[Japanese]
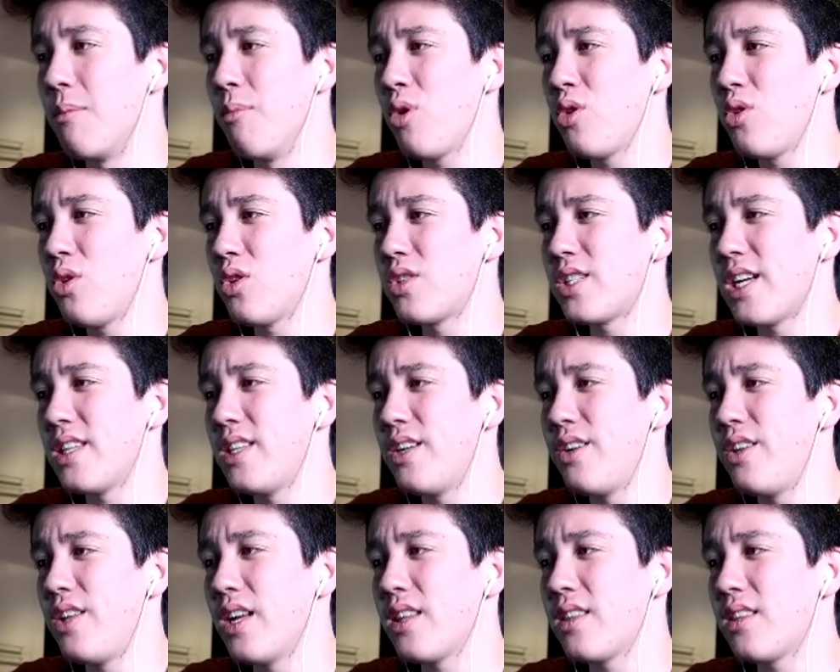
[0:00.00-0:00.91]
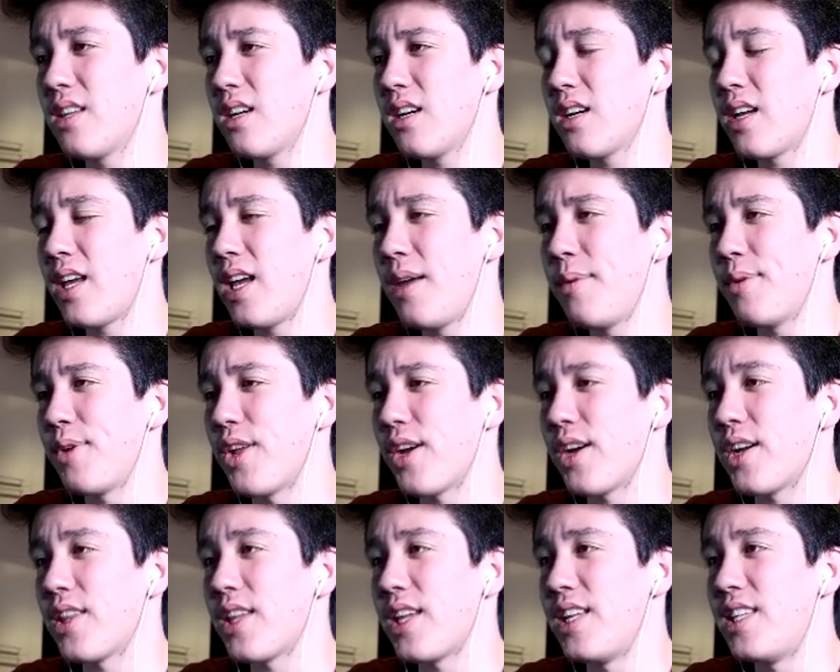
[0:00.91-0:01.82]
僕のチャンネルでやったゲームの
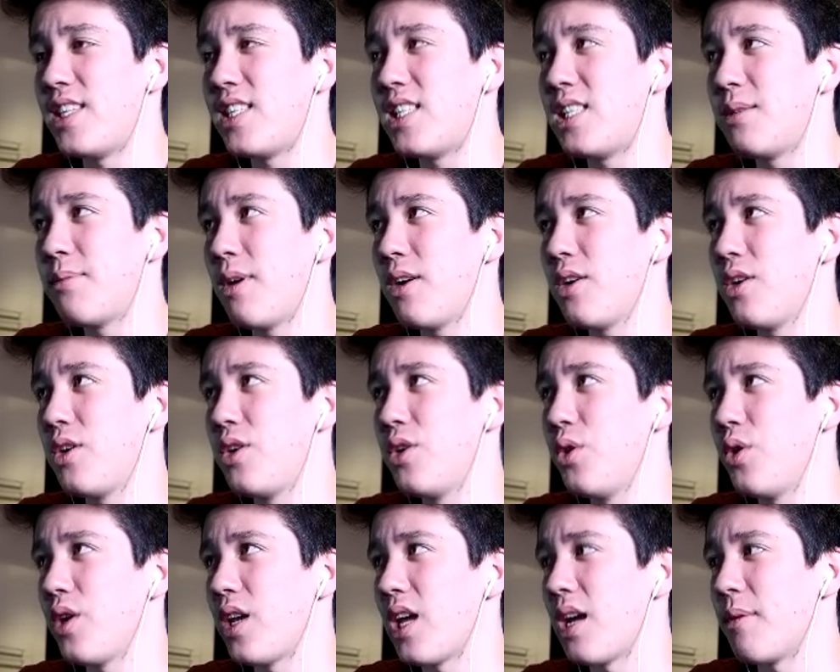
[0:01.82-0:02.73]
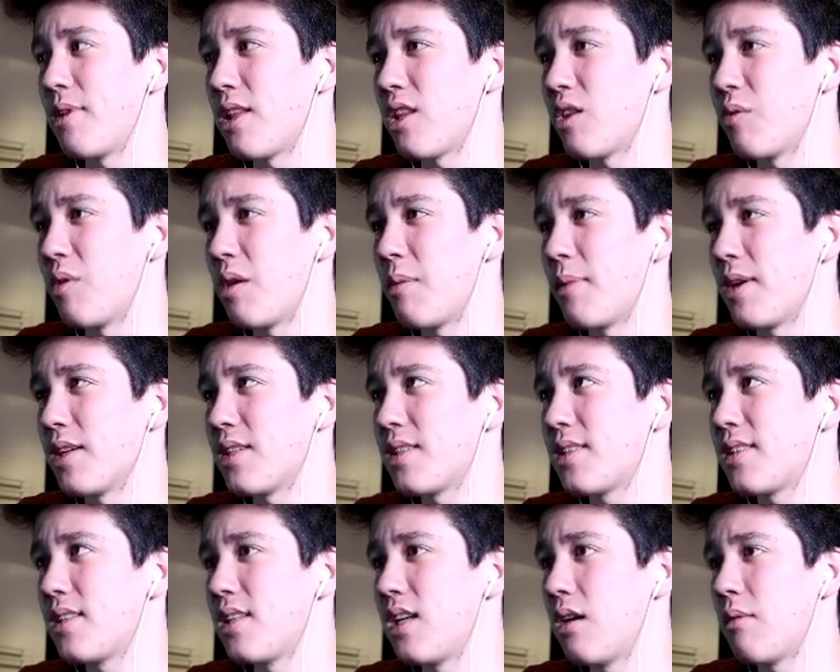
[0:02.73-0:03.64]
中で一番グロいゲームだと思いま
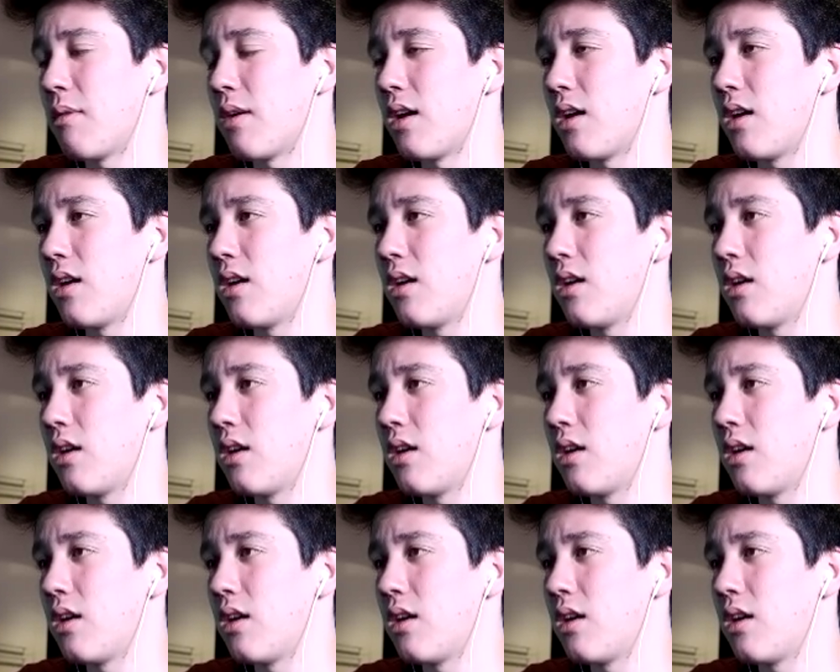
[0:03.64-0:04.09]
す。やばい。